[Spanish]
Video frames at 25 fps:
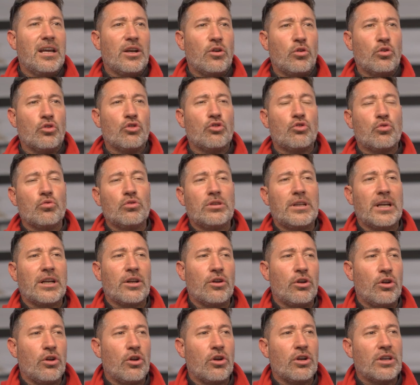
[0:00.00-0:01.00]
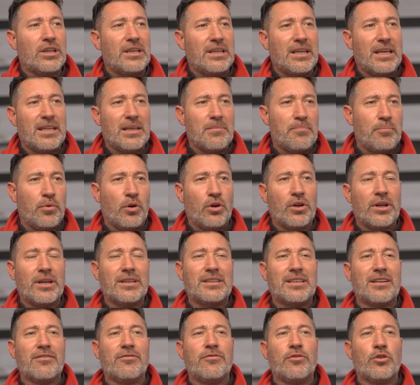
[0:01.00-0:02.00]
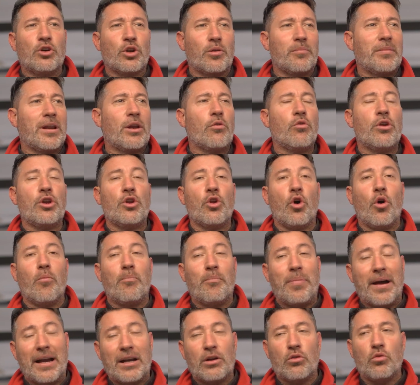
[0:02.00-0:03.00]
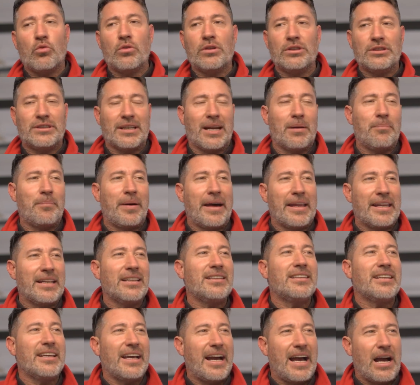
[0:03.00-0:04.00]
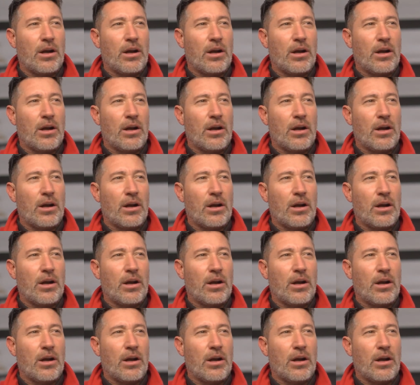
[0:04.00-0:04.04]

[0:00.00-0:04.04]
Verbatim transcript: con su tecnología de poder transformarlo en opaco o en transparente